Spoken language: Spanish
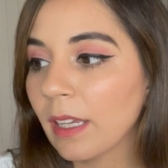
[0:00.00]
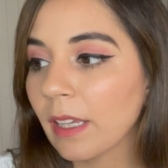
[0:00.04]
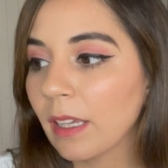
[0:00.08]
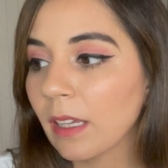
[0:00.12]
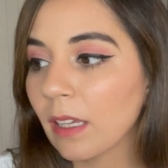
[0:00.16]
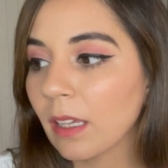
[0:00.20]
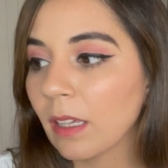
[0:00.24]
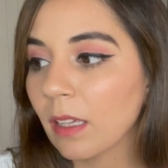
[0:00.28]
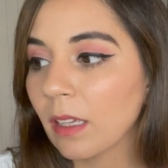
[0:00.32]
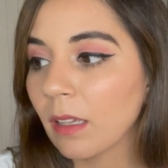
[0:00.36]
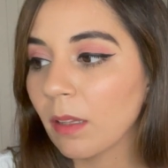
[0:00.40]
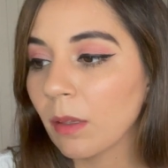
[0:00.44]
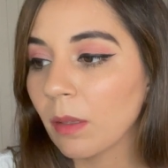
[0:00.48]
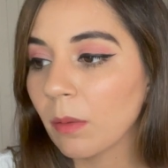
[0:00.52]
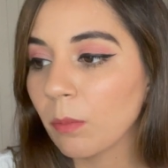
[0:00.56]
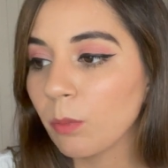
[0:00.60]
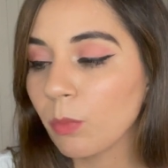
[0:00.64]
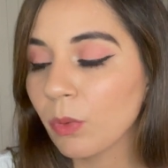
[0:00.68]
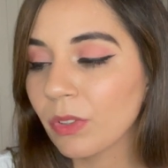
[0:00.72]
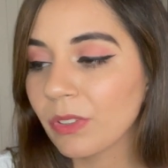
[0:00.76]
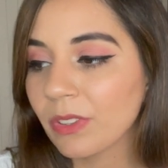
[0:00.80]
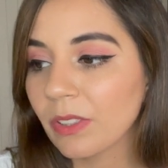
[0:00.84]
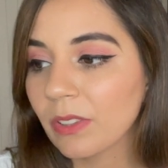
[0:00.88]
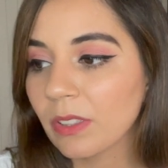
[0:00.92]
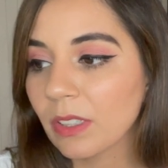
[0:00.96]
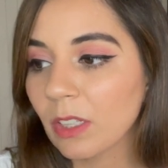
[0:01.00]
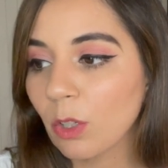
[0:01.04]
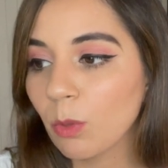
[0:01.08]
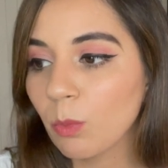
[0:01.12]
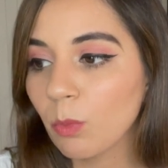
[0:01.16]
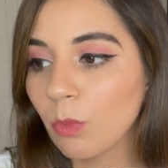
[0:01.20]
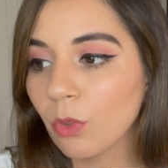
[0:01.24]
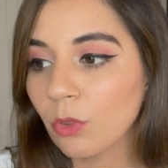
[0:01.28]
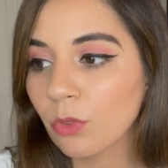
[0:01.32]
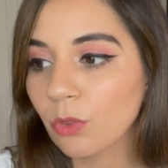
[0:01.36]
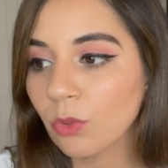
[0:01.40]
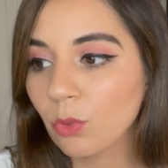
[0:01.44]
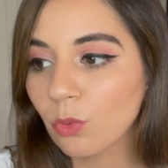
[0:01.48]
eh, pues así
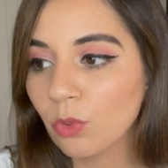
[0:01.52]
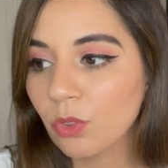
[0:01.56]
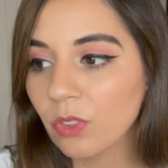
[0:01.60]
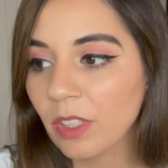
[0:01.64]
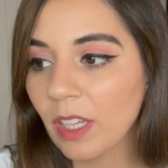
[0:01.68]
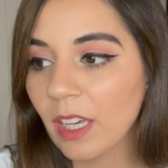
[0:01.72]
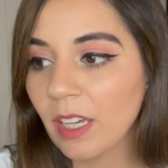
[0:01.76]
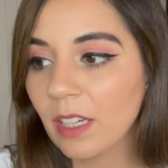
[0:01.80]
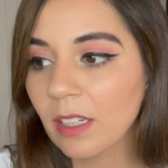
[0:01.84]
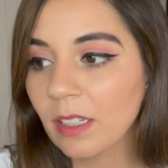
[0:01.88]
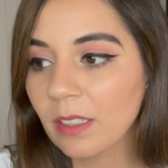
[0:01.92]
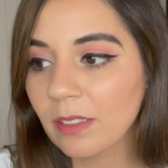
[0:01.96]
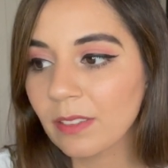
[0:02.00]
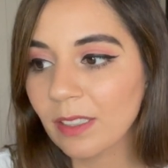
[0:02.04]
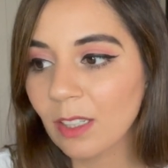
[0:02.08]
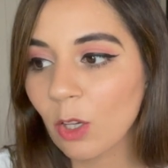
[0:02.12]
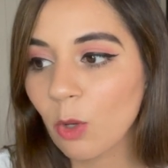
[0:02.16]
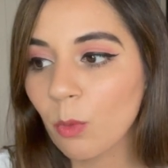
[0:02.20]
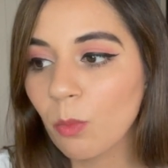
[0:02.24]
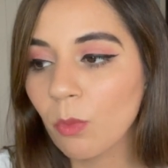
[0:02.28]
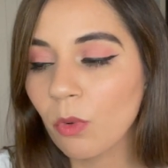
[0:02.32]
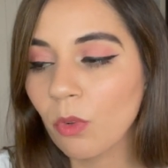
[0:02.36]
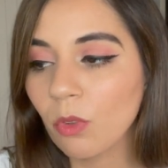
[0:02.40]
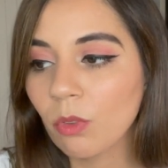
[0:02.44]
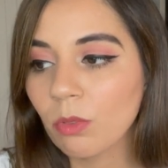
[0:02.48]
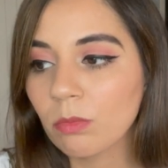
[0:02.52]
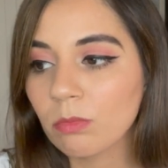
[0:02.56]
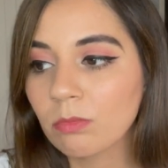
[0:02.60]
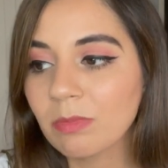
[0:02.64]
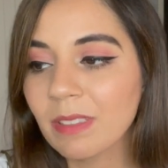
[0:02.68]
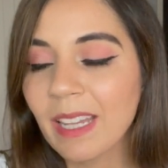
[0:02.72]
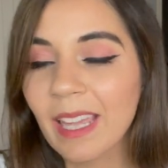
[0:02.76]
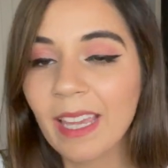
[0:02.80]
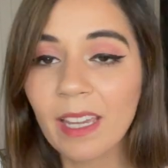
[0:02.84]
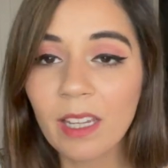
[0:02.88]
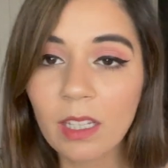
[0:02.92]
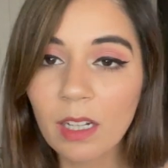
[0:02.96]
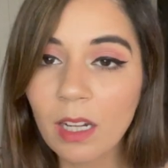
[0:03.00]
como sucia, así como
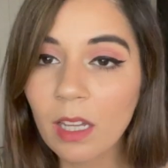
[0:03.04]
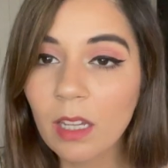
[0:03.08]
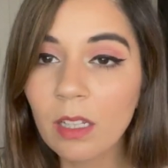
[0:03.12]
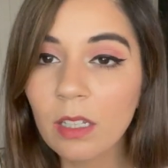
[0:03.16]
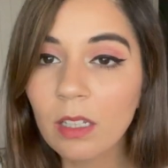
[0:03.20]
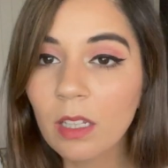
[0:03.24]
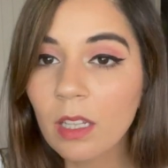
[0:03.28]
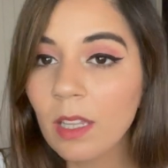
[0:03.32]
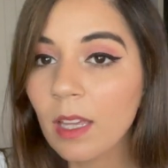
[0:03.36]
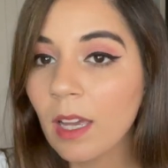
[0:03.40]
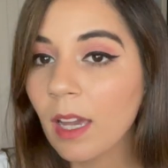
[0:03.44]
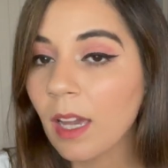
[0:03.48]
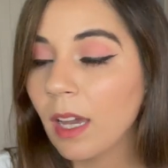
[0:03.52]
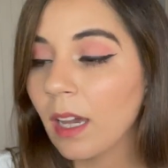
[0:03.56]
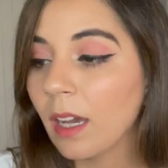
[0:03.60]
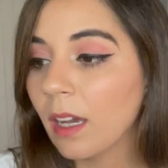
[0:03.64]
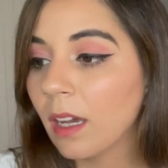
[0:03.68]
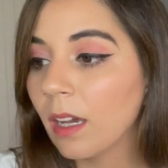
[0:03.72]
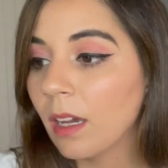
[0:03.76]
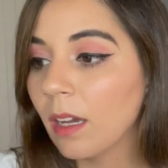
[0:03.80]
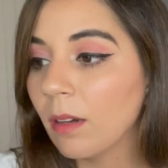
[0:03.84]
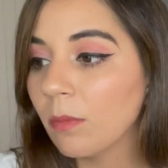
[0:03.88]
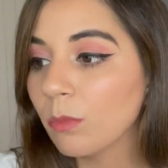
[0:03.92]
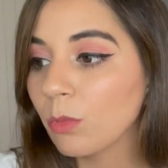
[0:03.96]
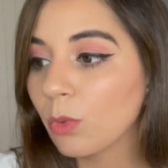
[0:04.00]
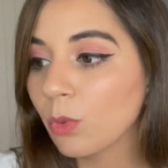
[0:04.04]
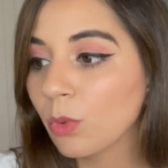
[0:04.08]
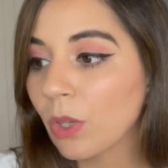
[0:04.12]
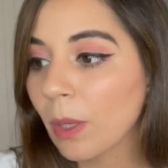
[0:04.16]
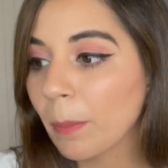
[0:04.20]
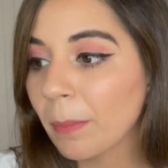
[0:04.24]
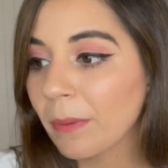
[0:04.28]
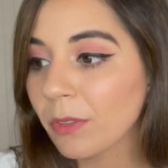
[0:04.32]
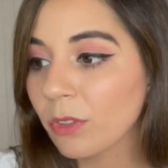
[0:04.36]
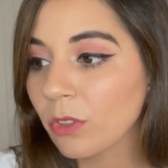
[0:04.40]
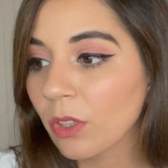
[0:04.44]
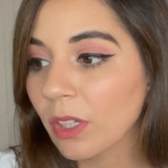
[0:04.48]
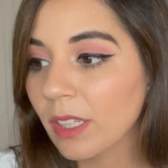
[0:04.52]
negra. una
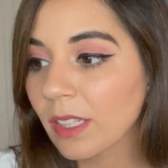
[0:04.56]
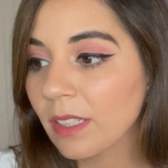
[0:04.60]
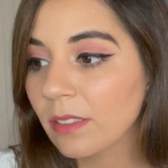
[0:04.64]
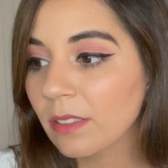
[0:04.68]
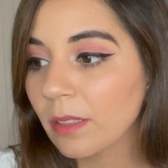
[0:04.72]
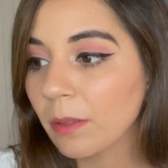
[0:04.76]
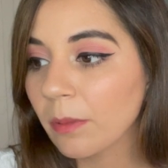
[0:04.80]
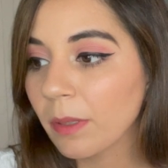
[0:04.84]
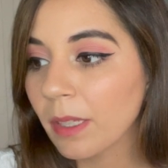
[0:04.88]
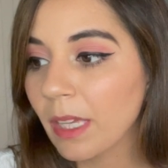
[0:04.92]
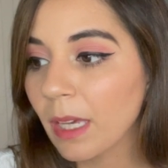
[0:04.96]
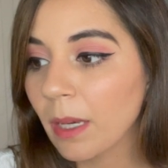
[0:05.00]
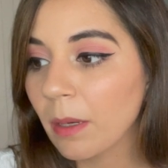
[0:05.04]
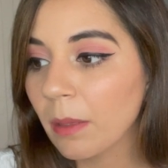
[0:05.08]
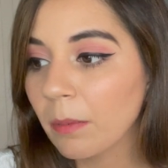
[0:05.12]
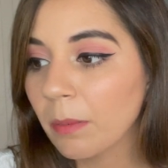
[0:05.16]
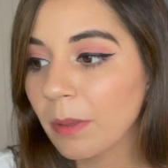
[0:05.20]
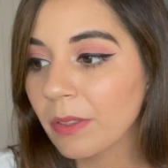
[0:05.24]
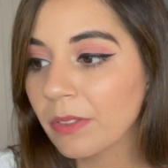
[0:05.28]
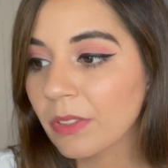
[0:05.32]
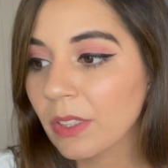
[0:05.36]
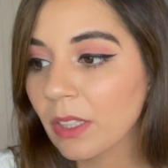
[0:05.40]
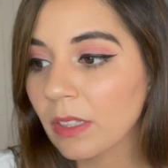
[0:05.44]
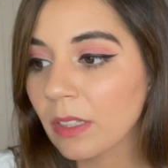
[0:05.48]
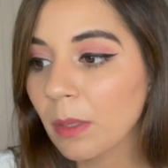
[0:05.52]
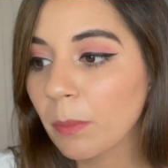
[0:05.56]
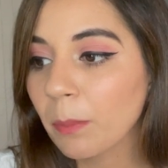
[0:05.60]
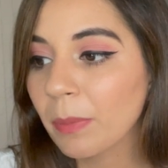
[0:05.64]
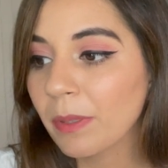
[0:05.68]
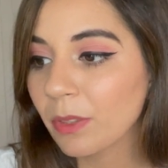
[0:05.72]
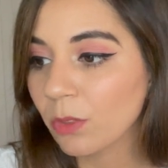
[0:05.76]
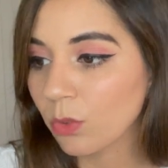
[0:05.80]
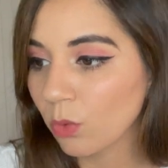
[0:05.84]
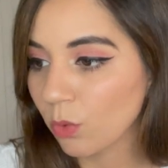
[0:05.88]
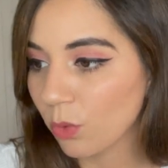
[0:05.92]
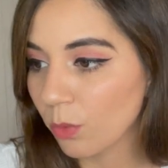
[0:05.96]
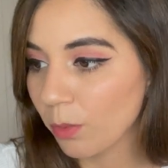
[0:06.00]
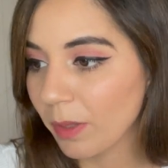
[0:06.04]
persona que se veía bastante
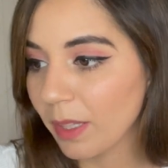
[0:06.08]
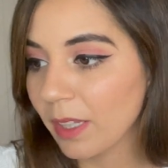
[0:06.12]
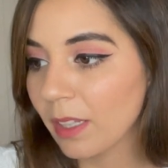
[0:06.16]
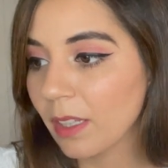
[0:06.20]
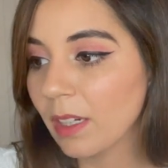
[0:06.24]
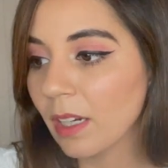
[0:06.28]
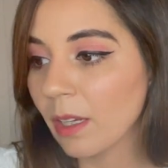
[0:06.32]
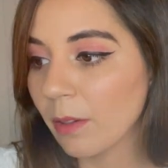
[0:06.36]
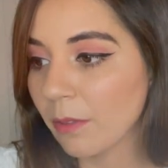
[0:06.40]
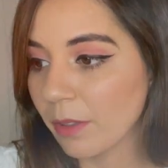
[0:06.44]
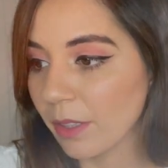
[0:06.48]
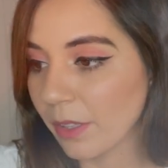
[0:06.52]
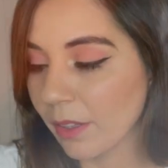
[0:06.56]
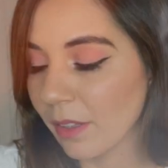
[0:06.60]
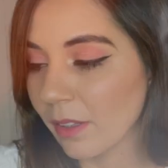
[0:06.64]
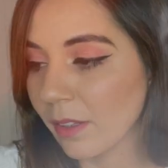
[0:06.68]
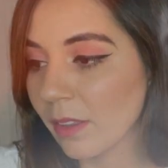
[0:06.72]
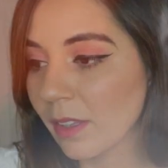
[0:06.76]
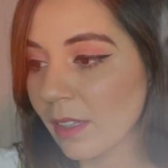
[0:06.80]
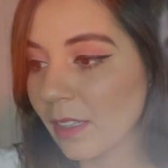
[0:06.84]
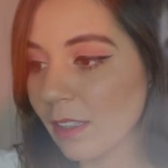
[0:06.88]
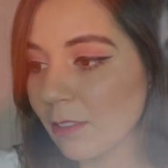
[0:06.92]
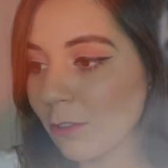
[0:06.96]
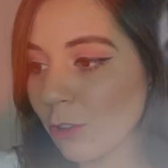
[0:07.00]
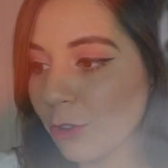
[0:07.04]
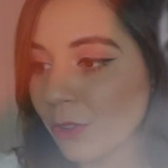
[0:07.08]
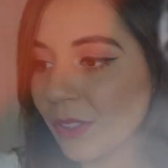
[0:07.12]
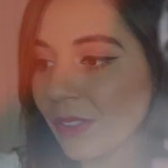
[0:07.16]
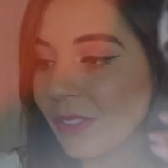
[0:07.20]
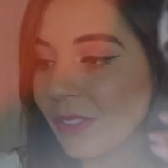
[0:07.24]
perturbada, la verdad. O sea,